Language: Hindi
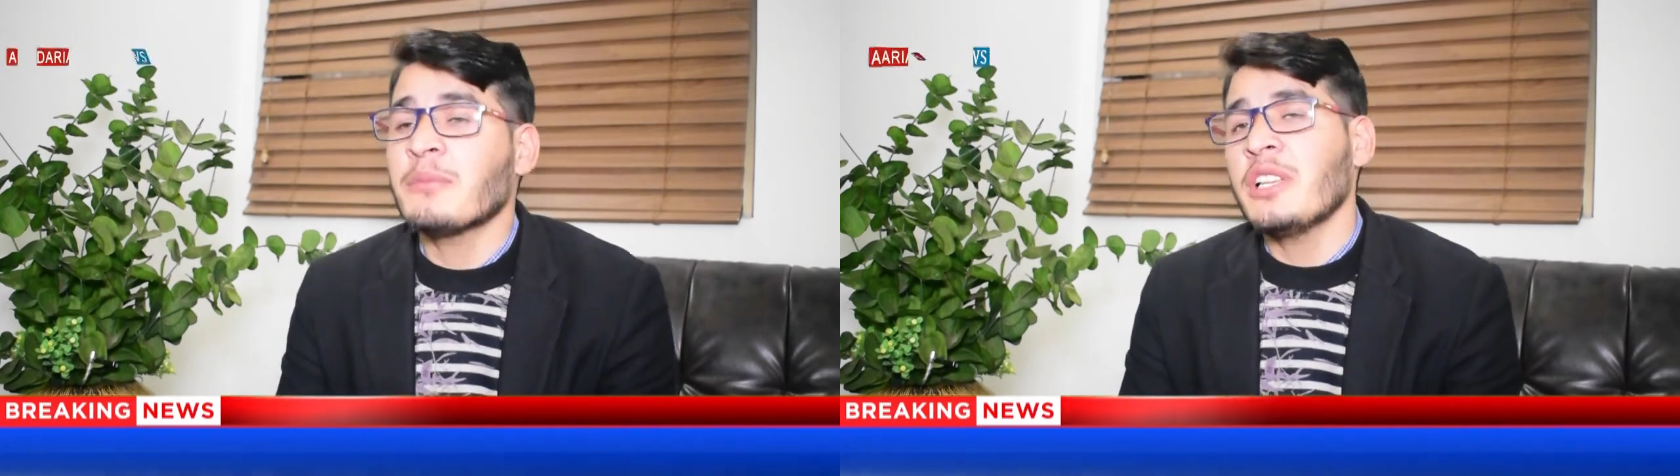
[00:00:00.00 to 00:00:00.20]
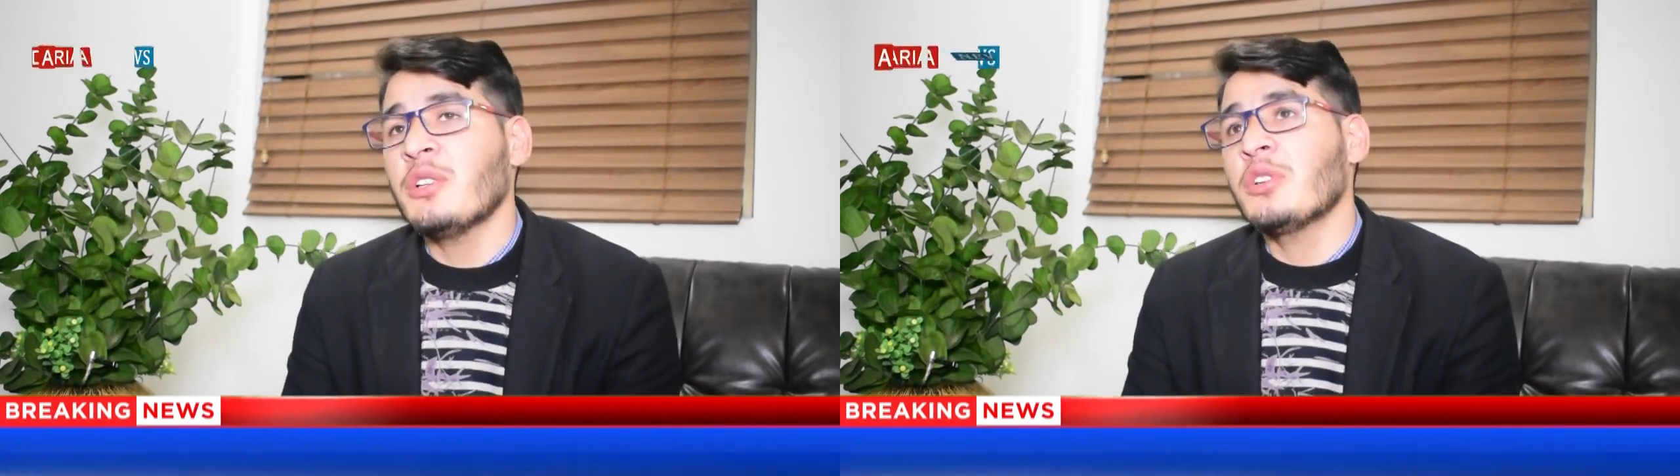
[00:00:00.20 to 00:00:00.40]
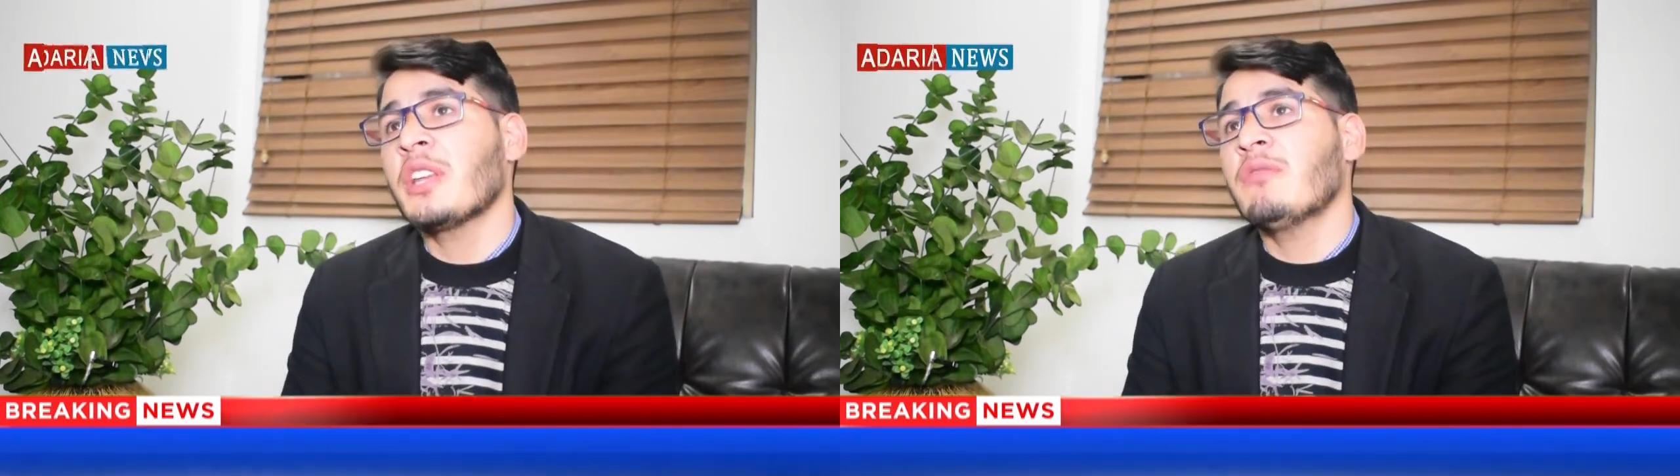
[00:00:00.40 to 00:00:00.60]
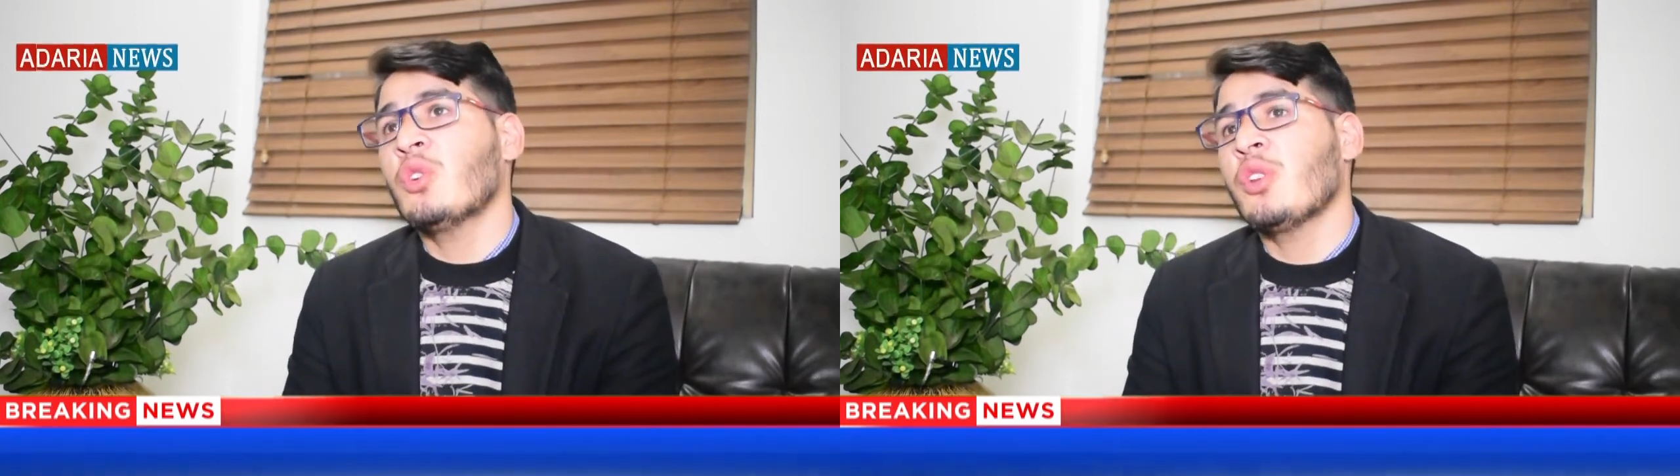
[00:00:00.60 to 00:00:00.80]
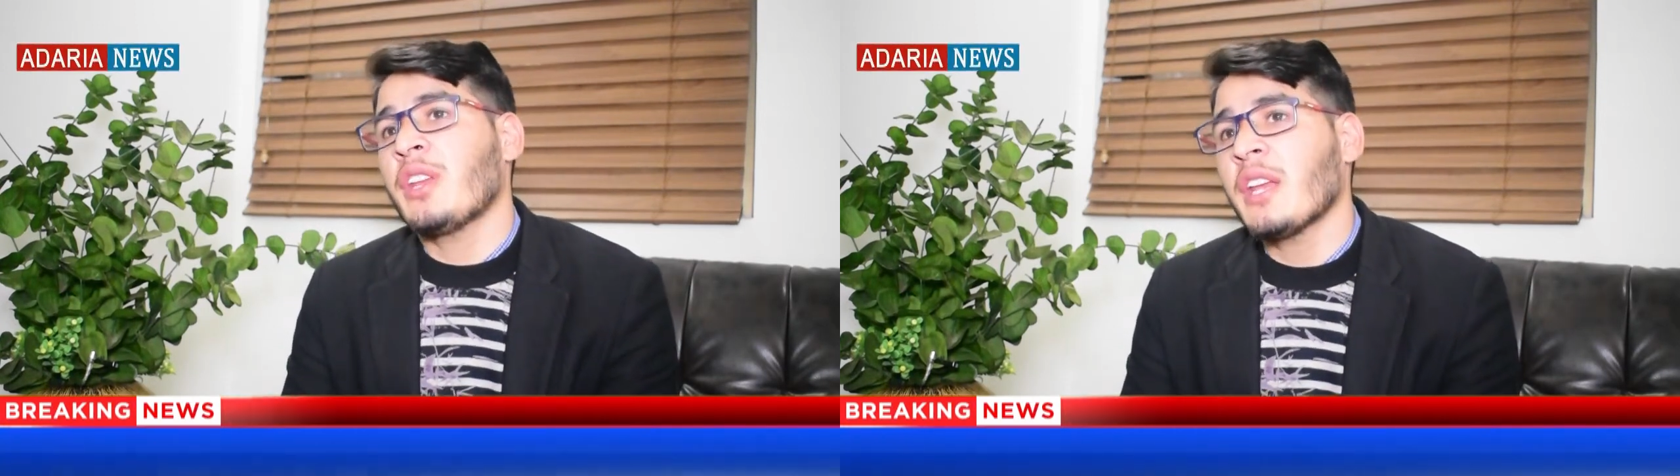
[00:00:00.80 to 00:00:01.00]
अमली होगी
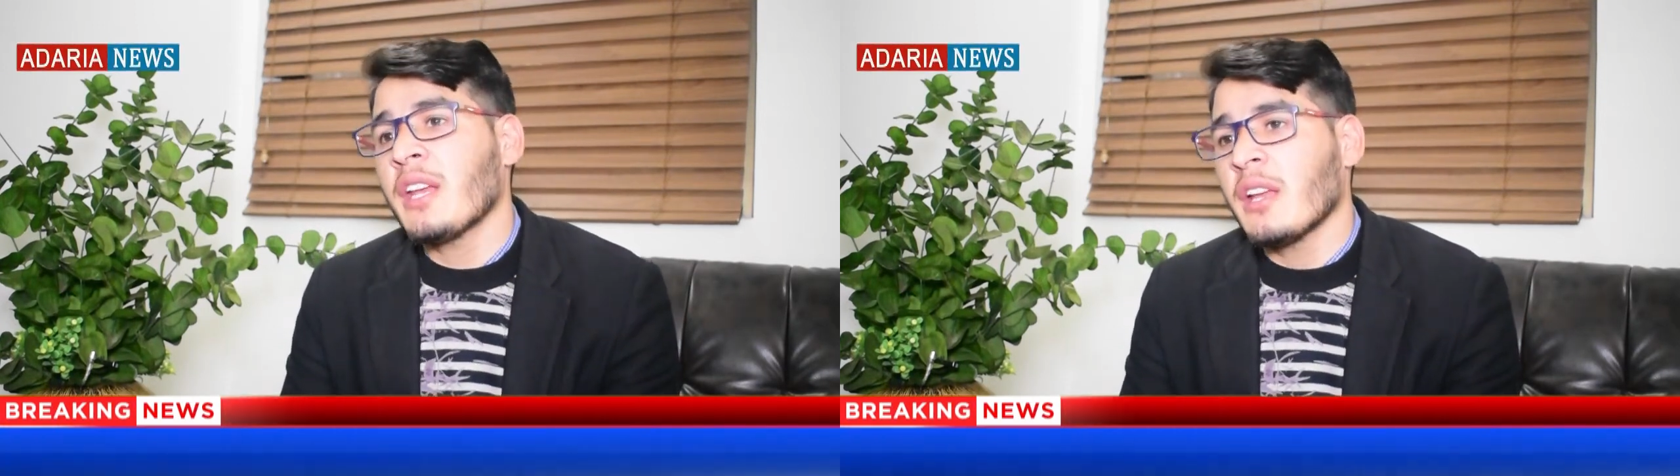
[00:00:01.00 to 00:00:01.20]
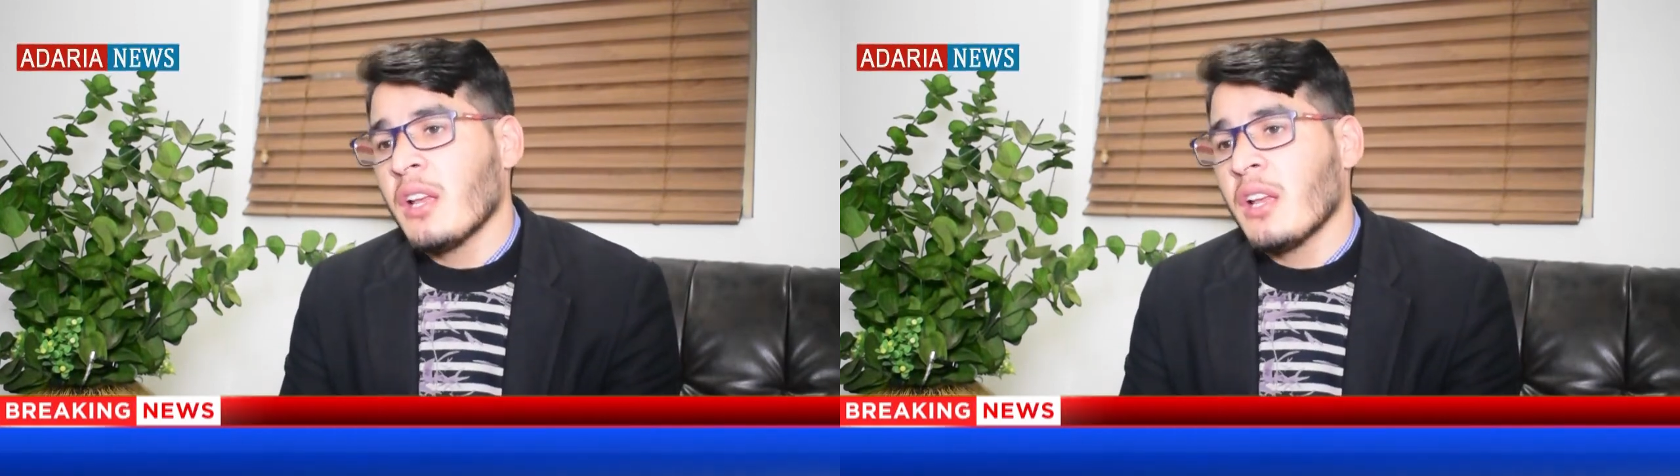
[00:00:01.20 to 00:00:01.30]
वो ये